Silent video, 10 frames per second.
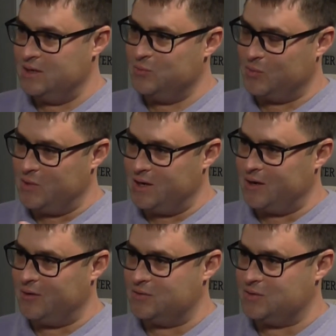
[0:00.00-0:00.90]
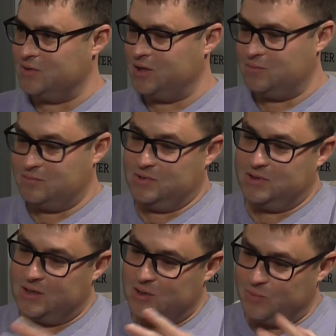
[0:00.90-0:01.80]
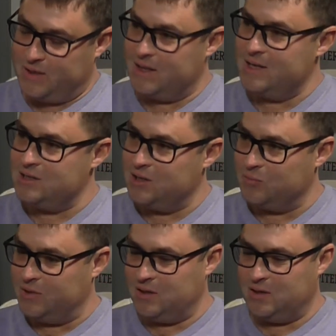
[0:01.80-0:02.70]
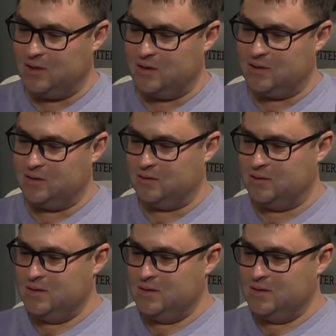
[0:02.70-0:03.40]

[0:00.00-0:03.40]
помогаю своим э, приятелям и э,